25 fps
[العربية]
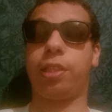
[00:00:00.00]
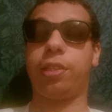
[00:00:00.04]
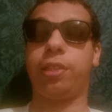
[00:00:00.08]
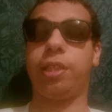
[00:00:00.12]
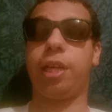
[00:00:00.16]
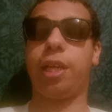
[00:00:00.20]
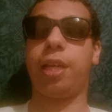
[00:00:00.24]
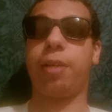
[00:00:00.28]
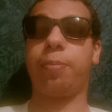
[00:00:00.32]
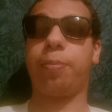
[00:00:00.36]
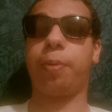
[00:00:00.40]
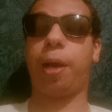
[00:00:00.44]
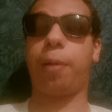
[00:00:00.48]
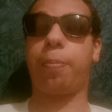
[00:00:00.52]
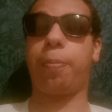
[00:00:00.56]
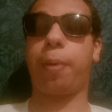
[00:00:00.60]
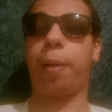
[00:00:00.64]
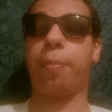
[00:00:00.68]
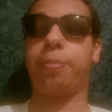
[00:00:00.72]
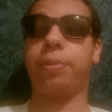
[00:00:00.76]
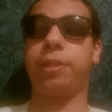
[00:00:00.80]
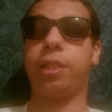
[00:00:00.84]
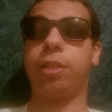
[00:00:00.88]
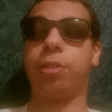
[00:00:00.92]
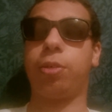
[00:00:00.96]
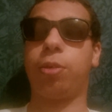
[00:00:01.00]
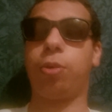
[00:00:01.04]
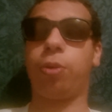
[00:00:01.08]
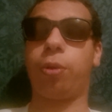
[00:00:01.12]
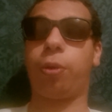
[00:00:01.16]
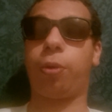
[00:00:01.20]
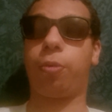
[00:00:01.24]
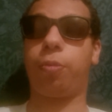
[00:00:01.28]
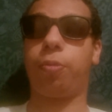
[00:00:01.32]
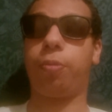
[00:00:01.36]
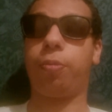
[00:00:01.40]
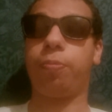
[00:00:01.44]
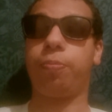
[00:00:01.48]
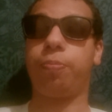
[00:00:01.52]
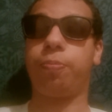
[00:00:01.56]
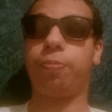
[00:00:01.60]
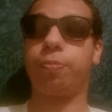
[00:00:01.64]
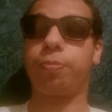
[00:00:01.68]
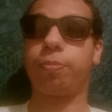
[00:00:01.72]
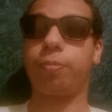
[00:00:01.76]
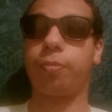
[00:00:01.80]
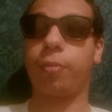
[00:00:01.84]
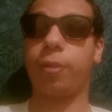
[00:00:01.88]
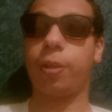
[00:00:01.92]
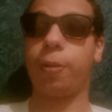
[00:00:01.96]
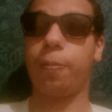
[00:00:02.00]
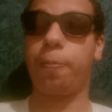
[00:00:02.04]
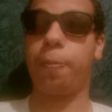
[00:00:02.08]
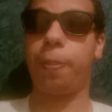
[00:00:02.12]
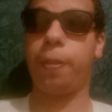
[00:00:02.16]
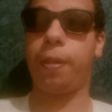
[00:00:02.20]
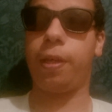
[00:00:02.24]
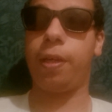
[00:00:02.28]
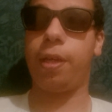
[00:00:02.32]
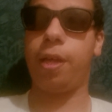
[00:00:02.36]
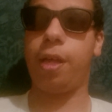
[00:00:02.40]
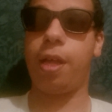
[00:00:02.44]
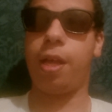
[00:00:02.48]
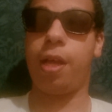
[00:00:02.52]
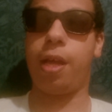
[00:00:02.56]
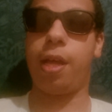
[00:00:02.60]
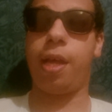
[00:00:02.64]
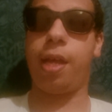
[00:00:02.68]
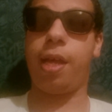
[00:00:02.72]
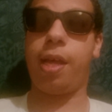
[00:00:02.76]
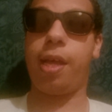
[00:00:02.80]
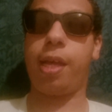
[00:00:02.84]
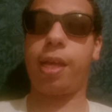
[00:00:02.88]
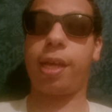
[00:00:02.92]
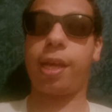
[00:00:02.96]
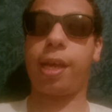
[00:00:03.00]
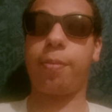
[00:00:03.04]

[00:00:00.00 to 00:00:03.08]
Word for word: يعني شحال غيبقى ب 50 اورو آه